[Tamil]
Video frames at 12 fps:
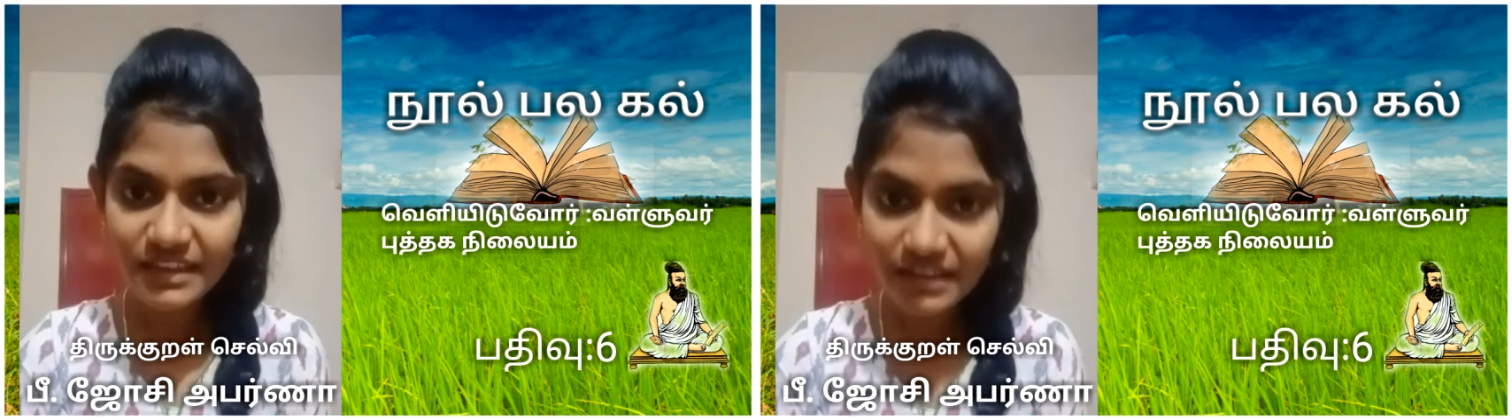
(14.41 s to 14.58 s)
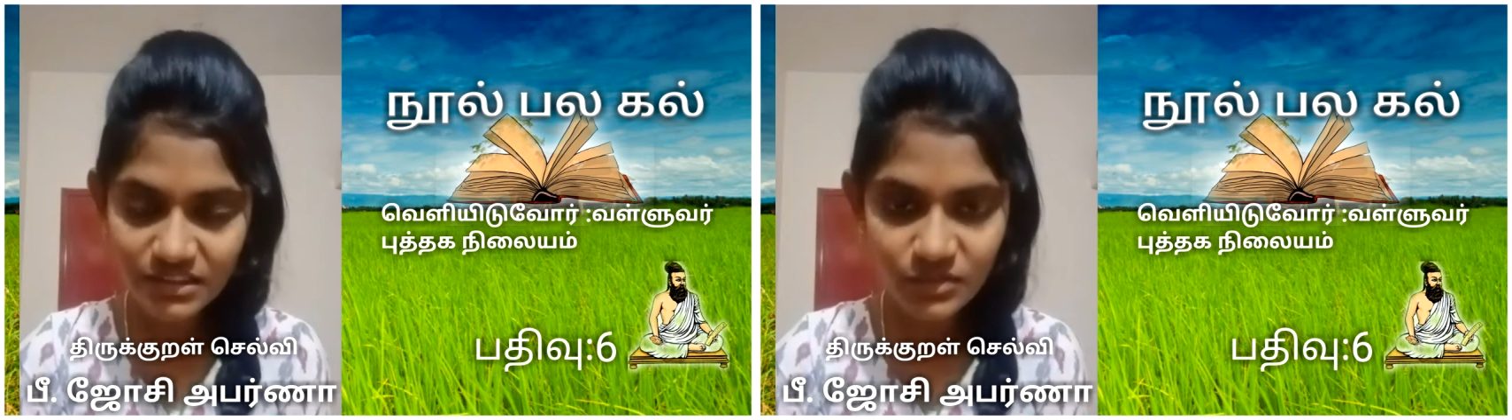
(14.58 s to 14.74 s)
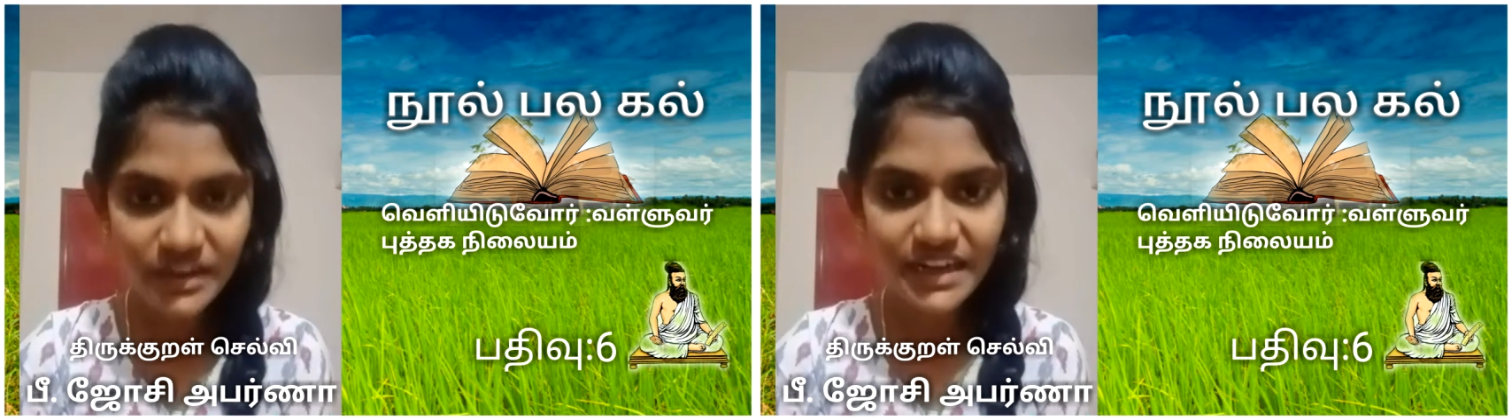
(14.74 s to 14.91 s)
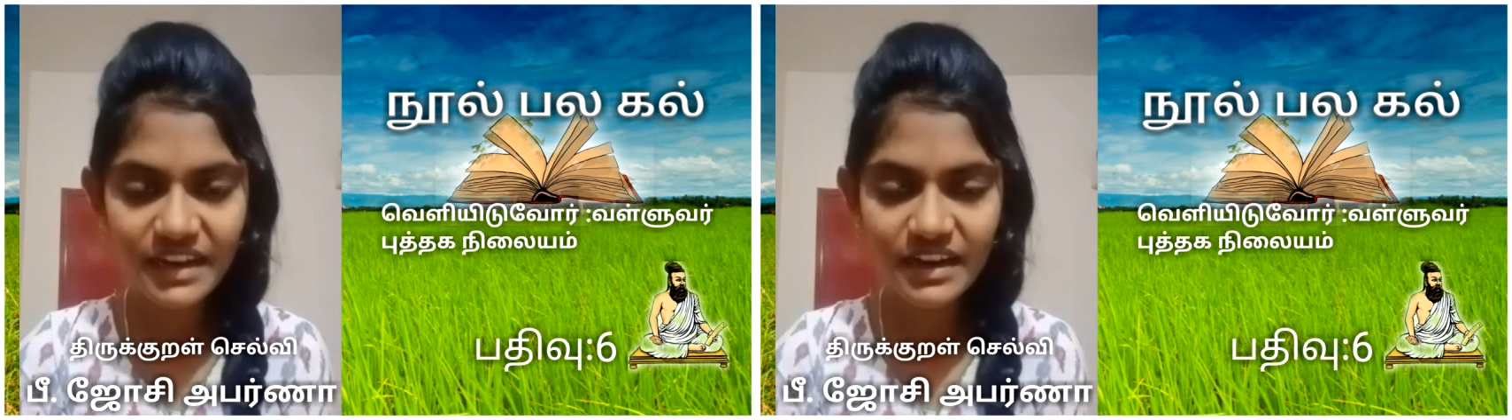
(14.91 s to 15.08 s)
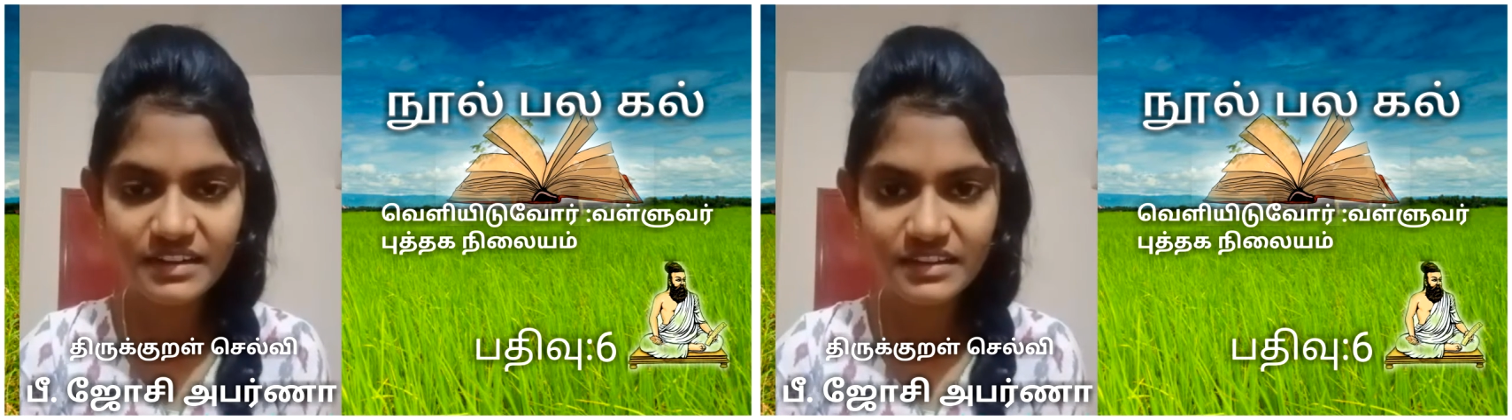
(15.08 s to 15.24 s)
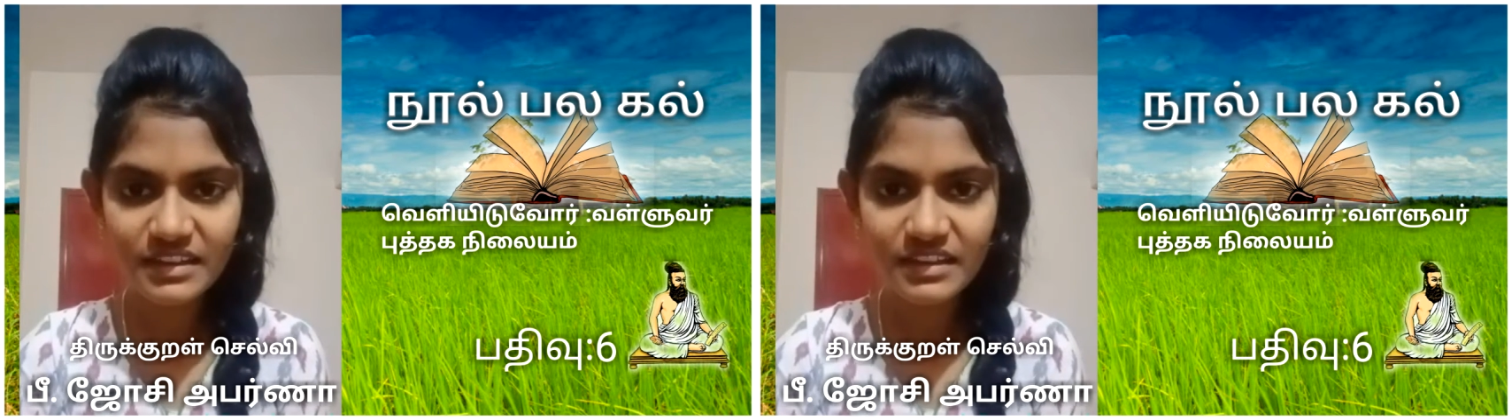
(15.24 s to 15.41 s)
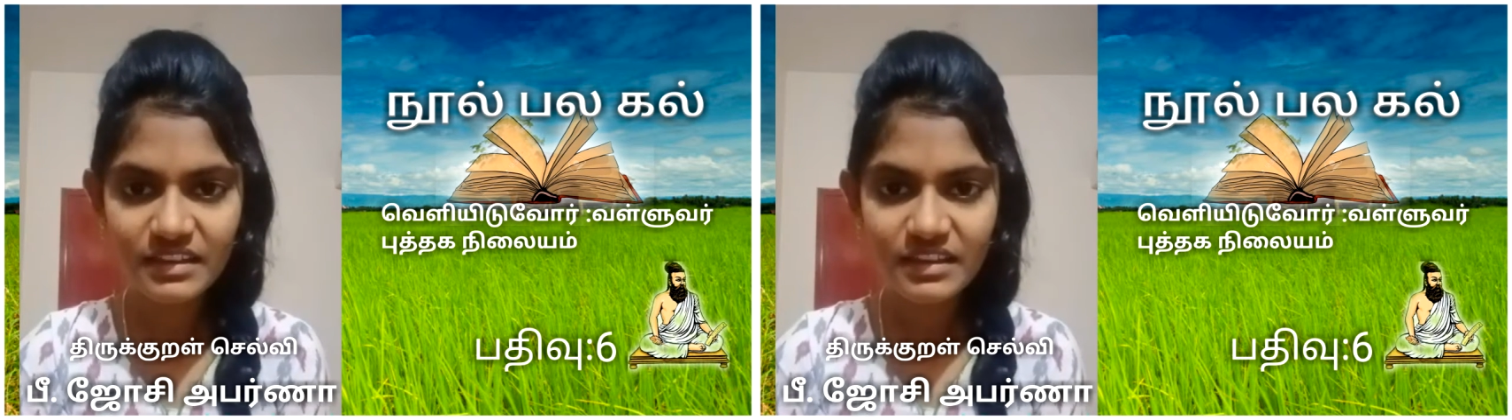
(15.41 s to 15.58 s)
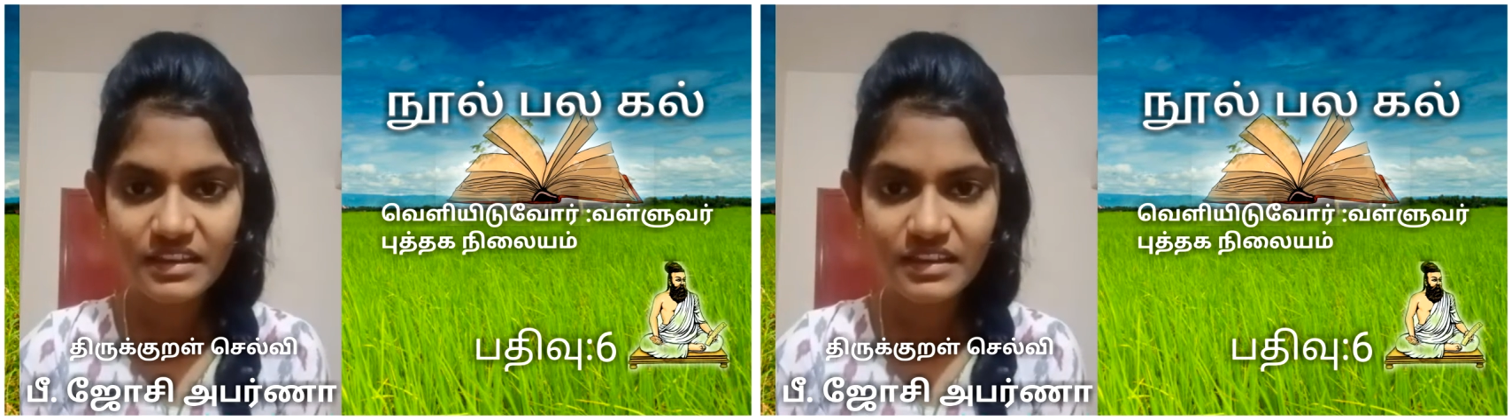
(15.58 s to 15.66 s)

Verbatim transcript: எனது வழிகாட்டி